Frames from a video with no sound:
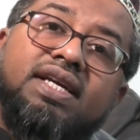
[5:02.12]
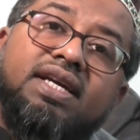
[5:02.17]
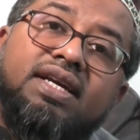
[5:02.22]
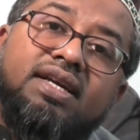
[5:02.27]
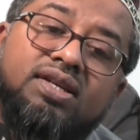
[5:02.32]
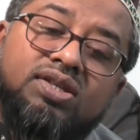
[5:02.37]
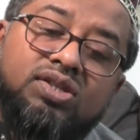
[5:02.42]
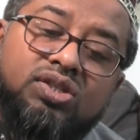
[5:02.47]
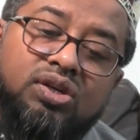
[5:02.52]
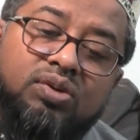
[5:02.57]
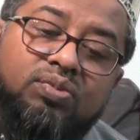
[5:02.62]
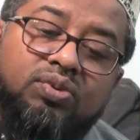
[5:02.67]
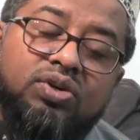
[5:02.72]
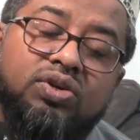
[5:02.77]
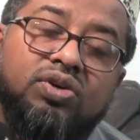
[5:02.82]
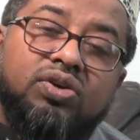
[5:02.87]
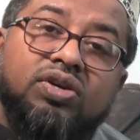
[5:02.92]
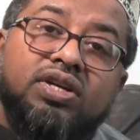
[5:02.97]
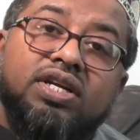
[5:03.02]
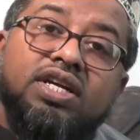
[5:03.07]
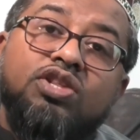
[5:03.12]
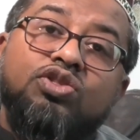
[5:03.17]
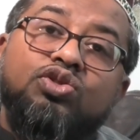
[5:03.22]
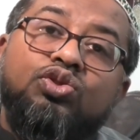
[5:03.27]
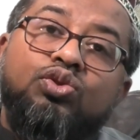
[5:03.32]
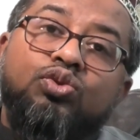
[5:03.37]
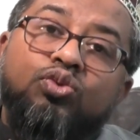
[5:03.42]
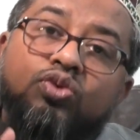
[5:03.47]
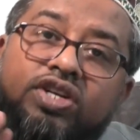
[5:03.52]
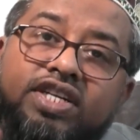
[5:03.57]
সে সবর করে
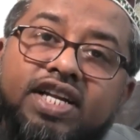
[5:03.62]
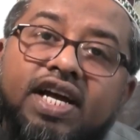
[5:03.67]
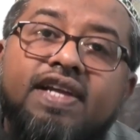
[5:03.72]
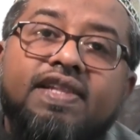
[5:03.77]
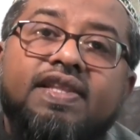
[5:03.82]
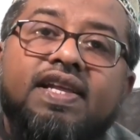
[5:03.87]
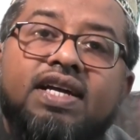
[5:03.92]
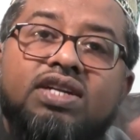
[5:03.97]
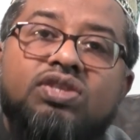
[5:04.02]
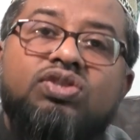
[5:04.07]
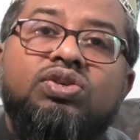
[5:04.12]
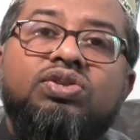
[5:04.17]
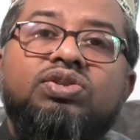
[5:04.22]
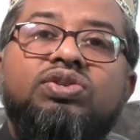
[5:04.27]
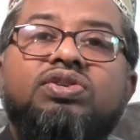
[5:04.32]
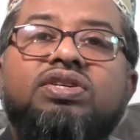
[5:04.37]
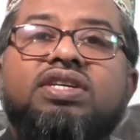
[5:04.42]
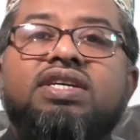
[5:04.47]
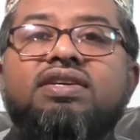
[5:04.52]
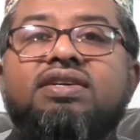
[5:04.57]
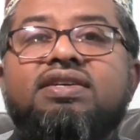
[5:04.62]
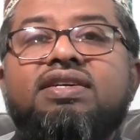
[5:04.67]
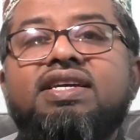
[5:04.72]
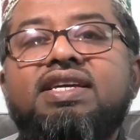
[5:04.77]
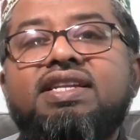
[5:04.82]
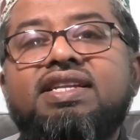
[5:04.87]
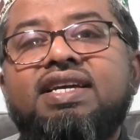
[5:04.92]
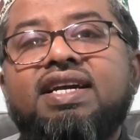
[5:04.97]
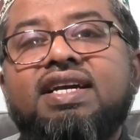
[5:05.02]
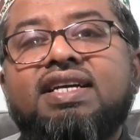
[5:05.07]
দুইটাই তার জন্য কি
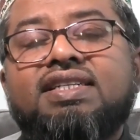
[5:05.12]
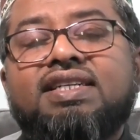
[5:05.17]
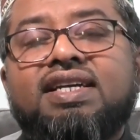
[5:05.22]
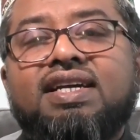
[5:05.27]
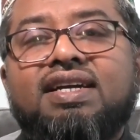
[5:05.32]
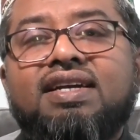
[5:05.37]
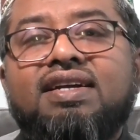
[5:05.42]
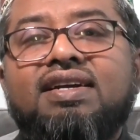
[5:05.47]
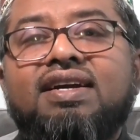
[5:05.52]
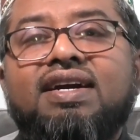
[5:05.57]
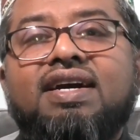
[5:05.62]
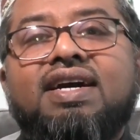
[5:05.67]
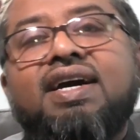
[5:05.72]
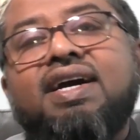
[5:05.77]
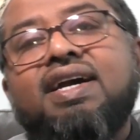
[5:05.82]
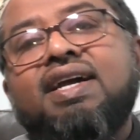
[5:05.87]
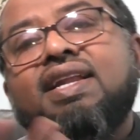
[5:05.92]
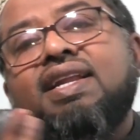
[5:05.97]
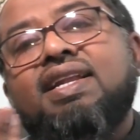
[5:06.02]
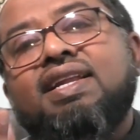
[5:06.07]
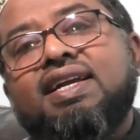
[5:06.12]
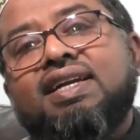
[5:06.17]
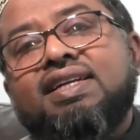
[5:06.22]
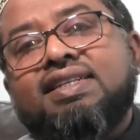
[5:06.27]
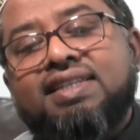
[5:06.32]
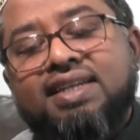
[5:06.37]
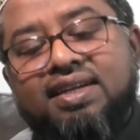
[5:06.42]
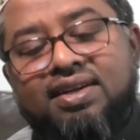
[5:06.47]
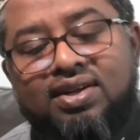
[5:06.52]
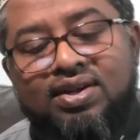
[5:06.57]
কি নিয়ে আসে খায়ের নিয়ে
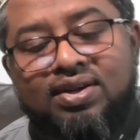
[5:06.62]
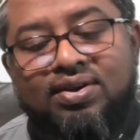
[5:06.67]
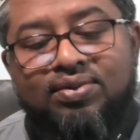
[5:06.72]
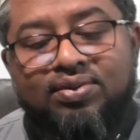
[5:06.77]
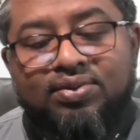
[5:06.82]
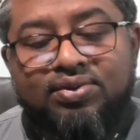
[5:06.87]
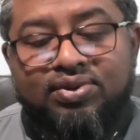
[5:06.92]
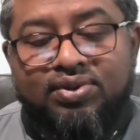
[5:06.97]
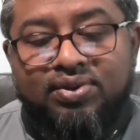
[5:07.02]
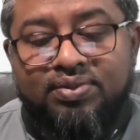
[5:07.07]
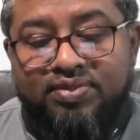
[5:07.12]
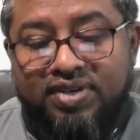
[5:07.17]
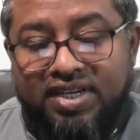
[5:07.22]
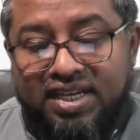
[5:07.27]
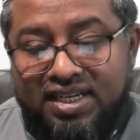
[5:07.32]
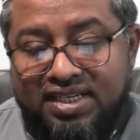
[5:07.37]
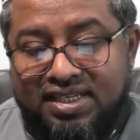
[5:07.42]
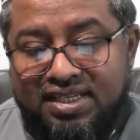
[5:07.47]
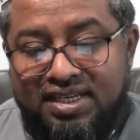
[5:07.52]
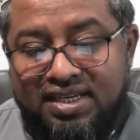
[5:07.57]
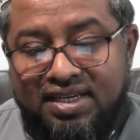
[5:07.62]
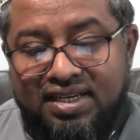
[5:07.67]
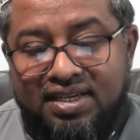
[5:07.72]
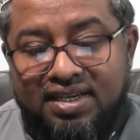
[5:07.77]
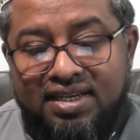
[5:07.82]
আসে উত্তম নিয়ে আসে